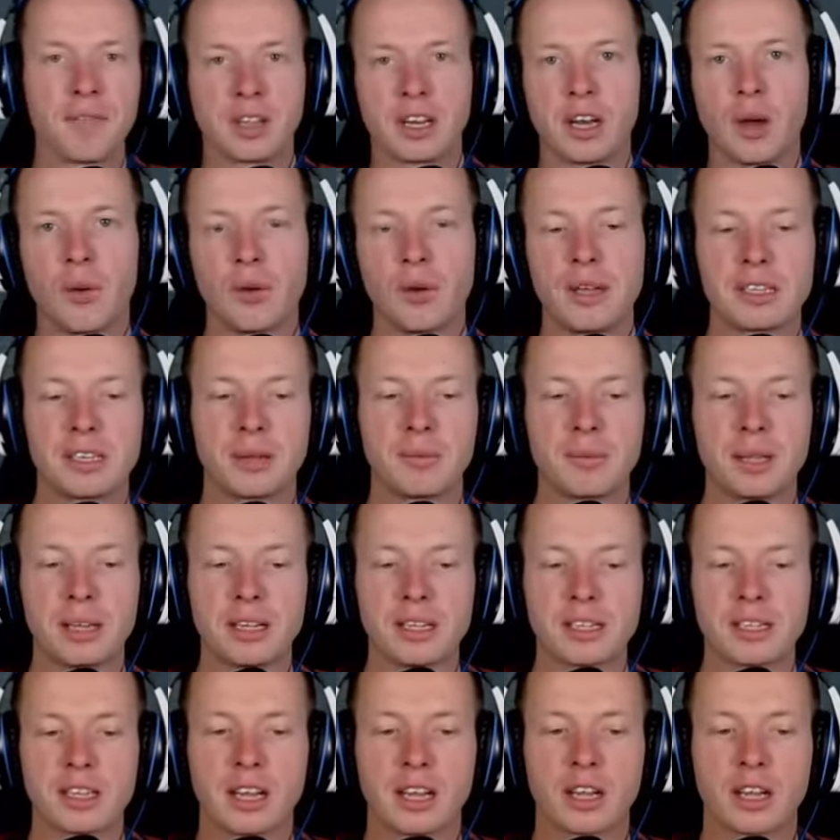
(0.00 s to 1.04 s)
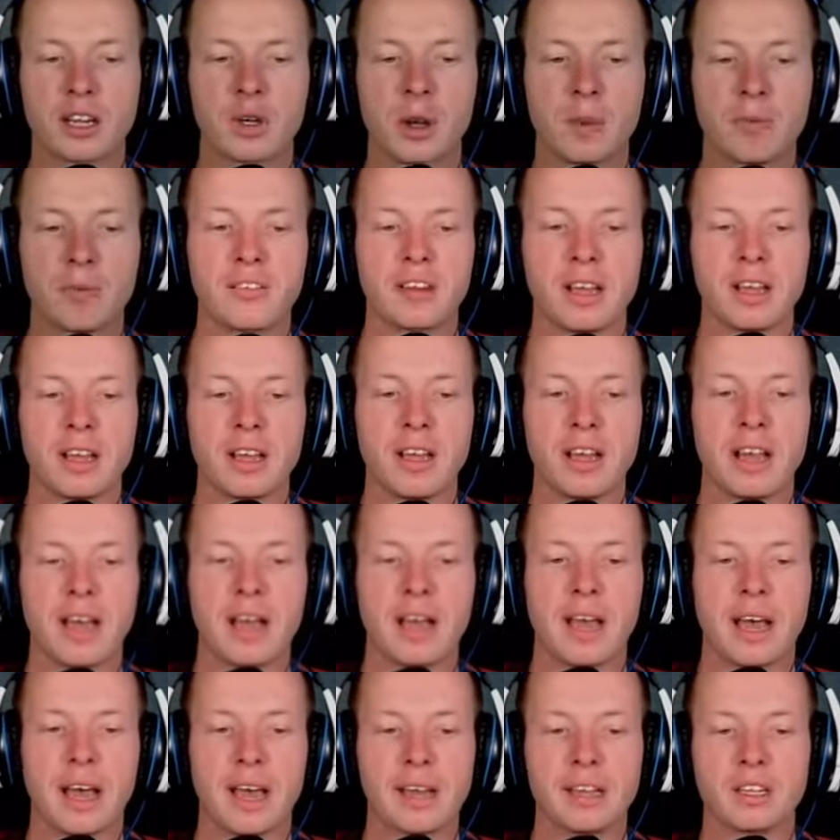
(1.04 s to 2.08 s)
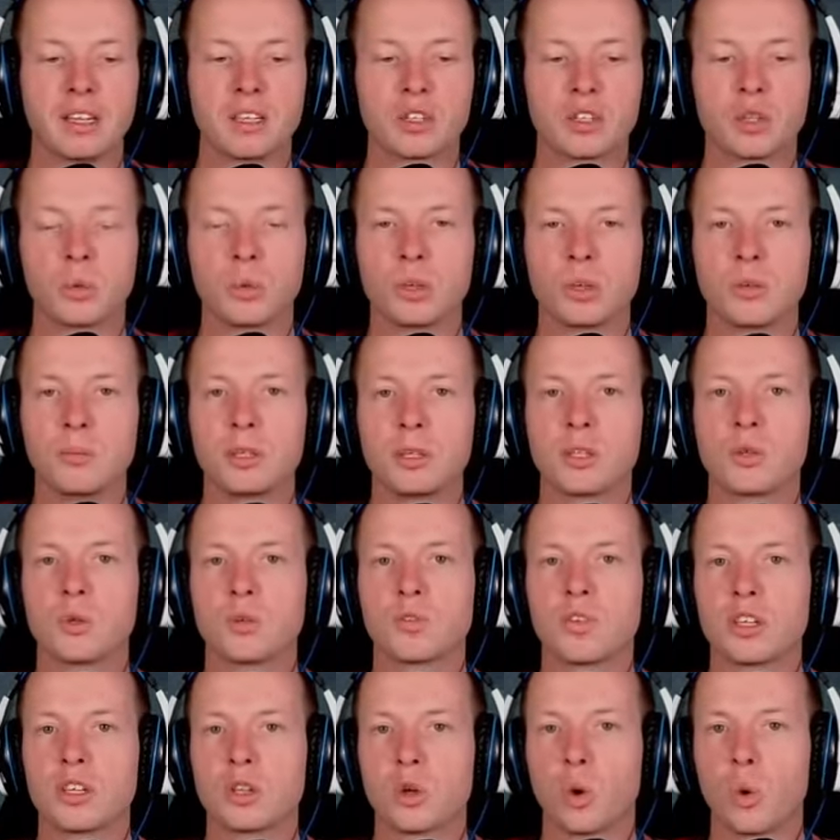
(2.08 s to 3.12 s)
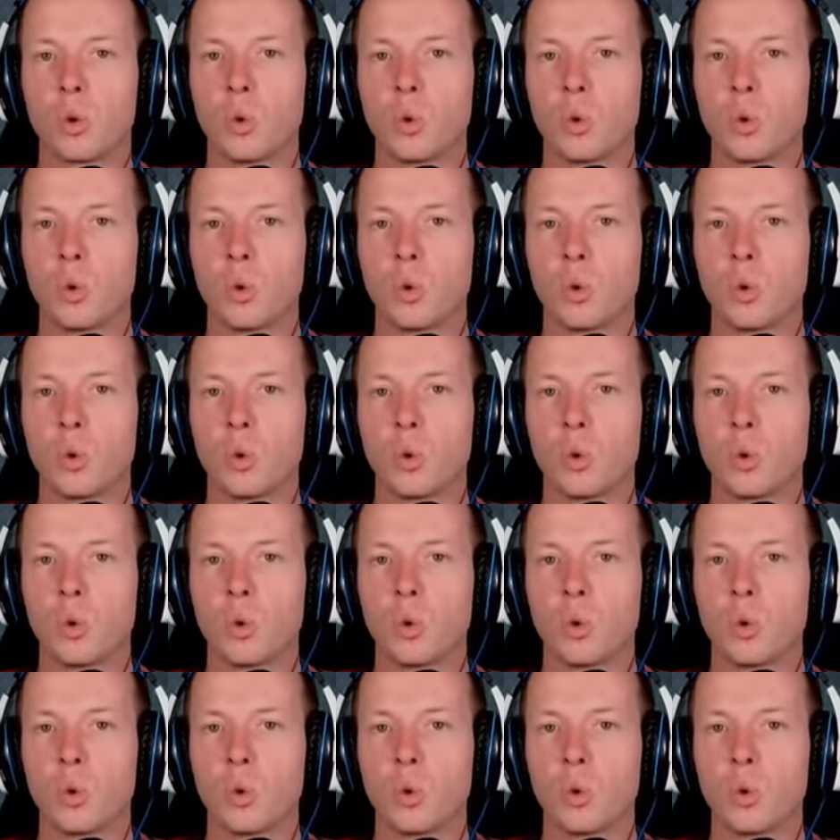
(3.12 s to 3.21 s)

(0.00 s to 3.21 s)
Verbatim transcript: Genau hinter mir ist der Knopf Handelsrouten bzw.